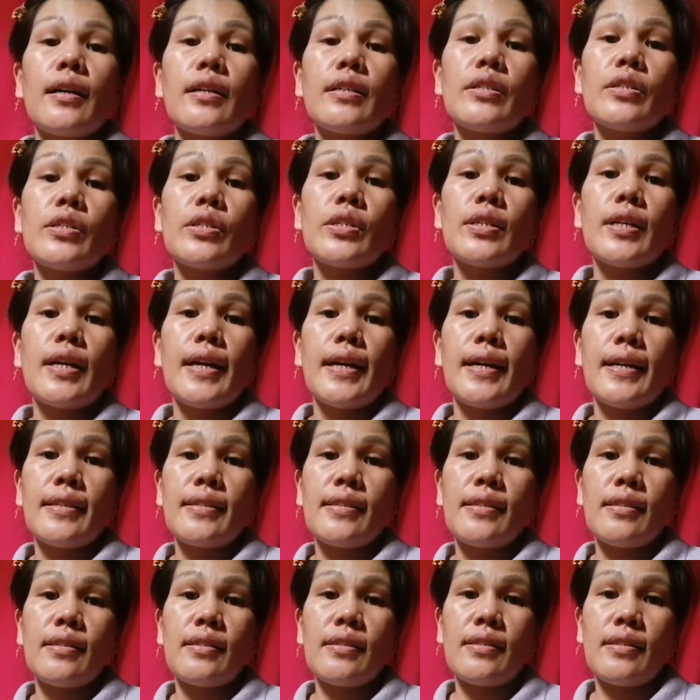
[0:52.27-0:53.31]
cash
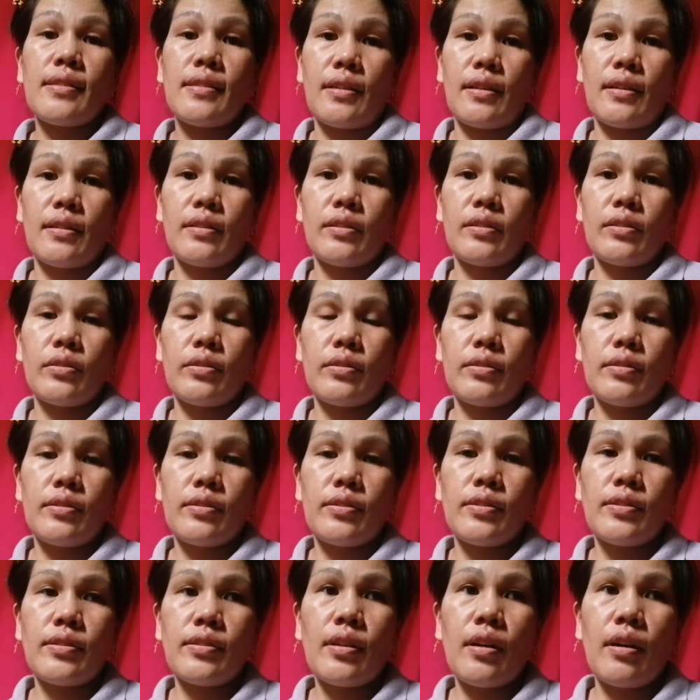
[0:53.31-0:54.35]
assistant
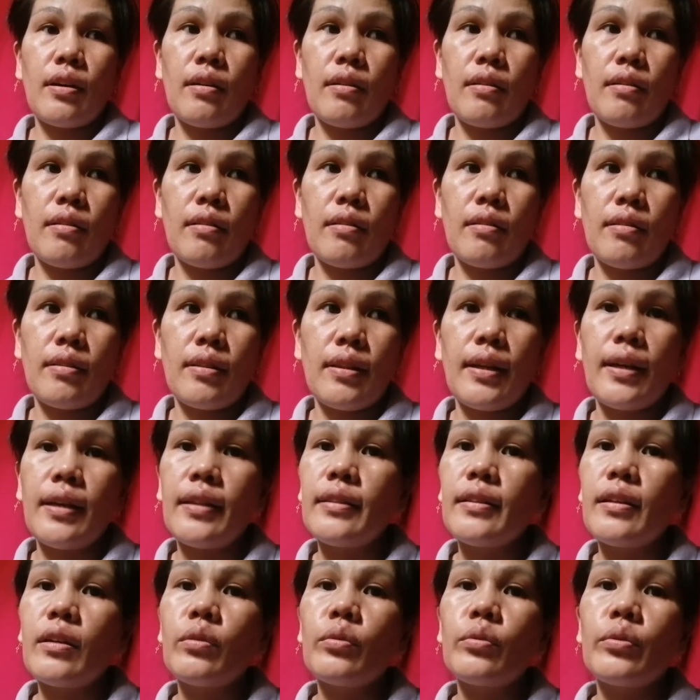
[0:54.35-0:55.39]
sa
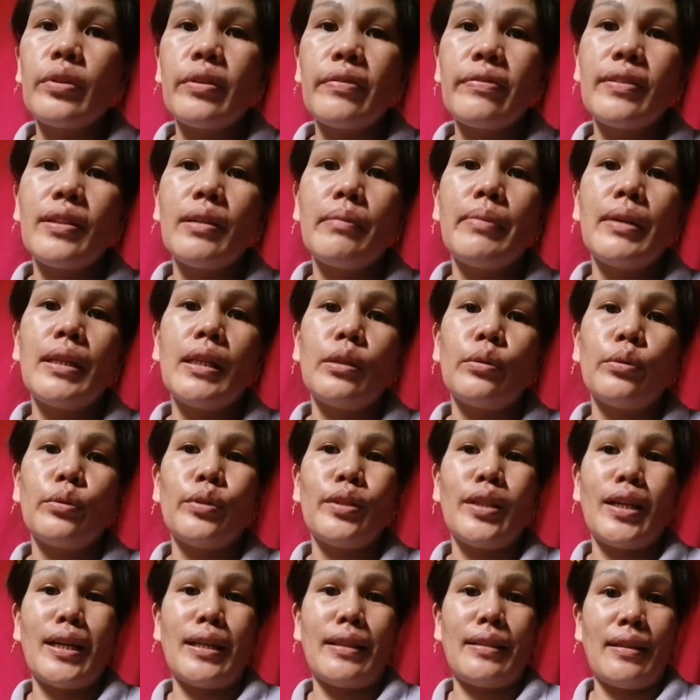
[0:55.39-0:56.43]
lahat ng
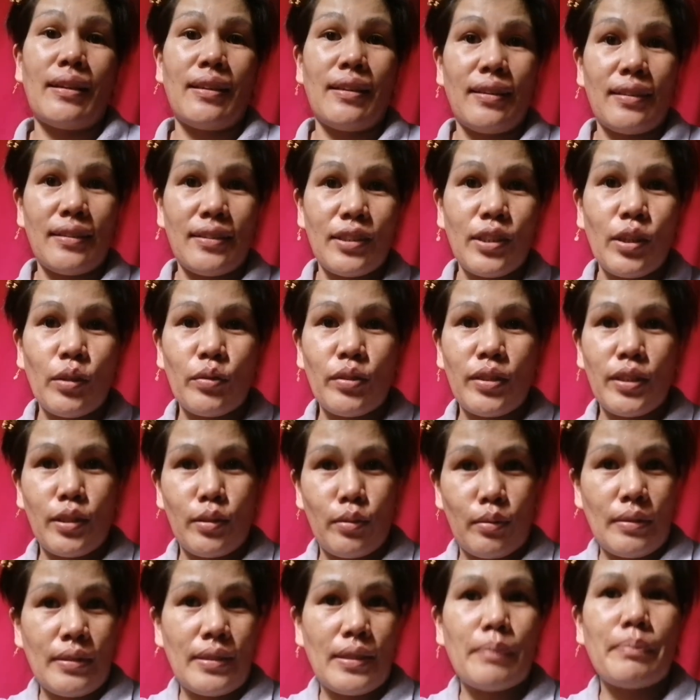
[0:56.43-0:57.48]
OFW na na-lockdown
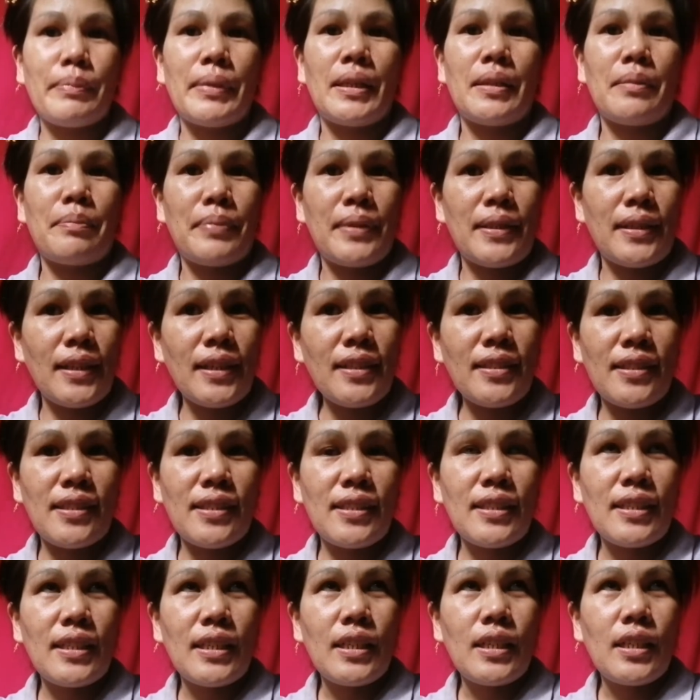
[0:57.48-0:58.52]
dito sa
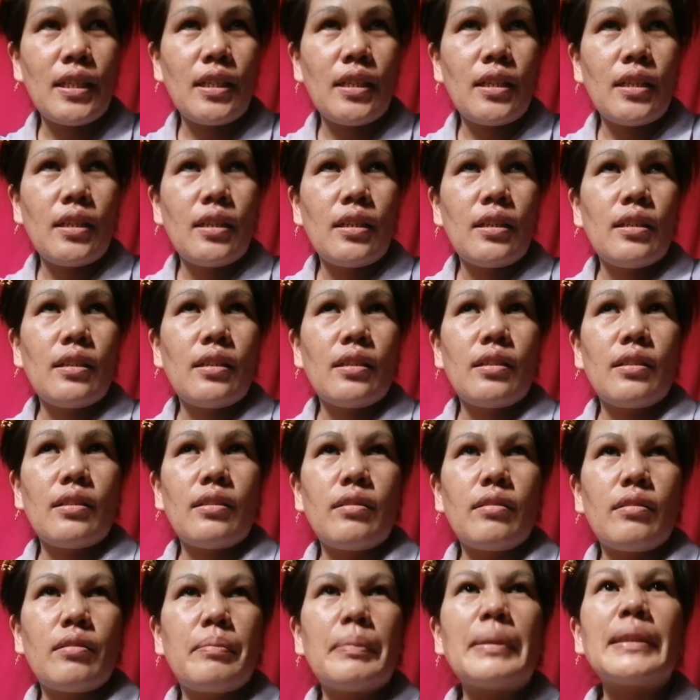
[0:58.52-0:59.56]
Pilipinas.
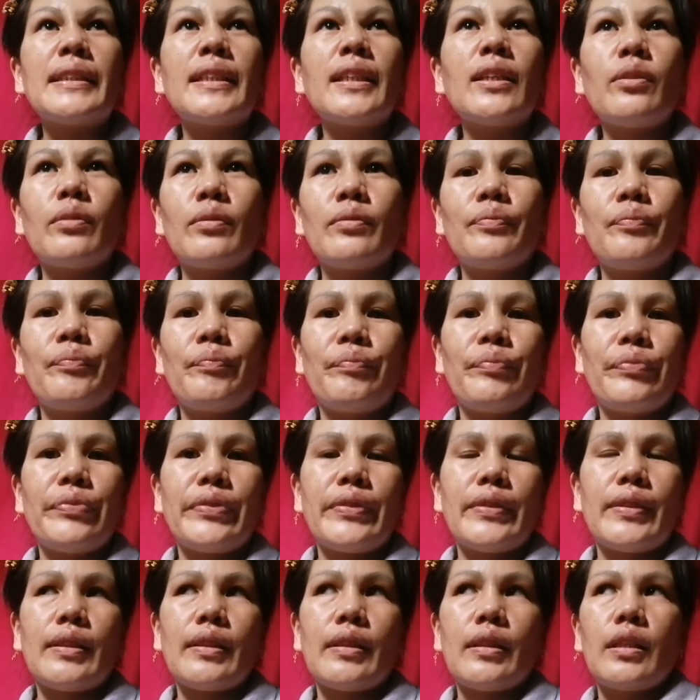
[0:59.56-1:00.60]
Or basta yun.
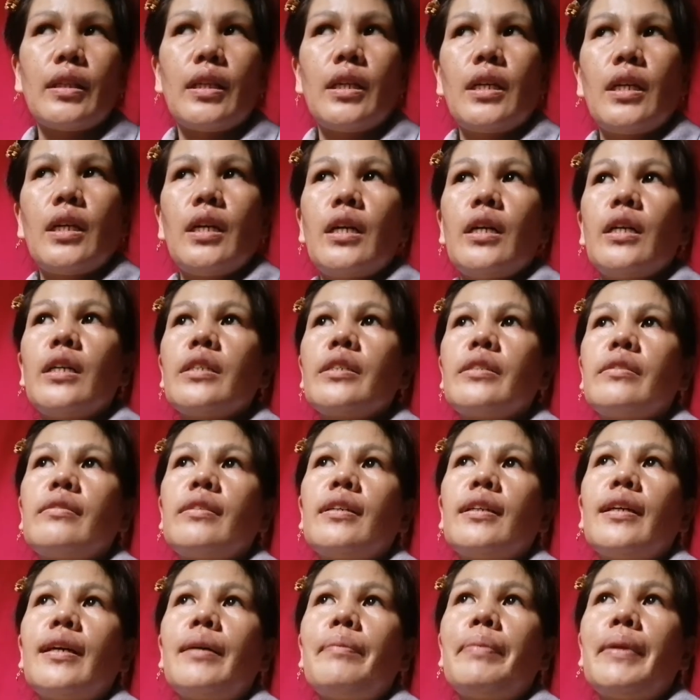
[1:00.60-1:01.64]

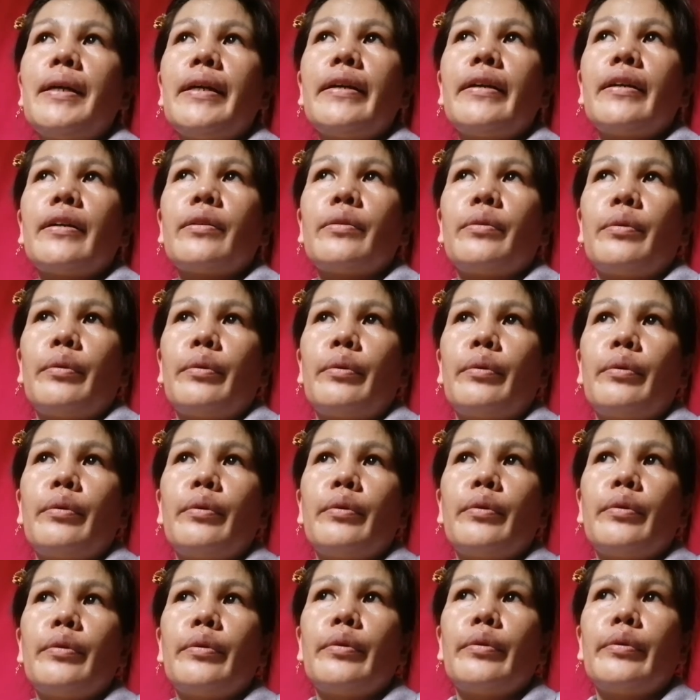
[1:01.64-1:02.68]
So, nag-apply
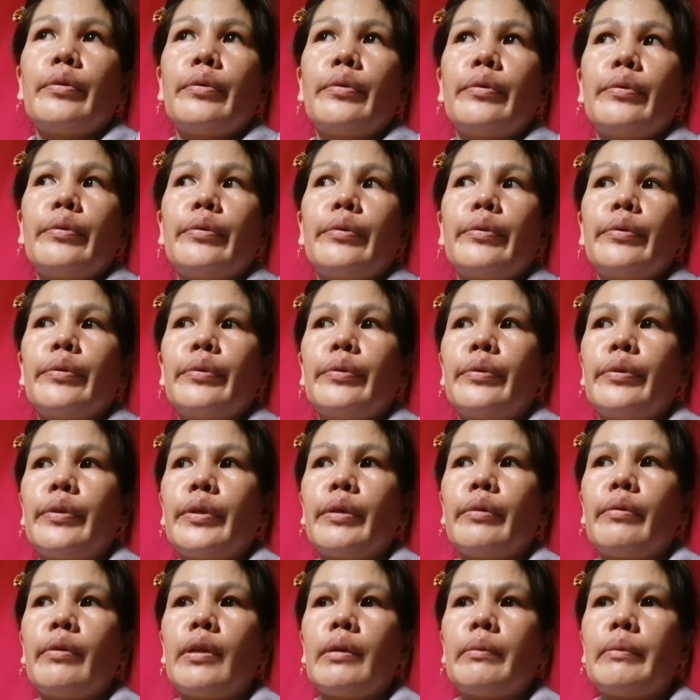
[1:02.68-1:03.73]
ako. Oh,
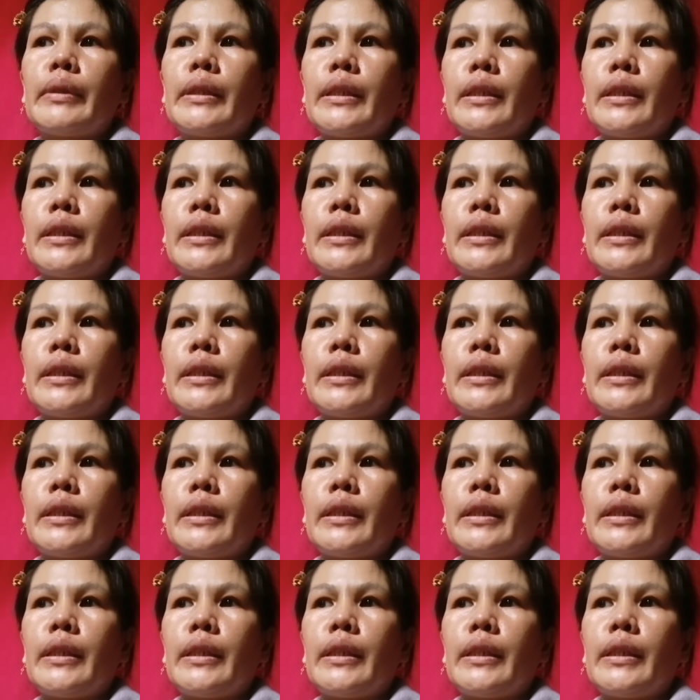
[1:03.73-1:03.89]
hindi ko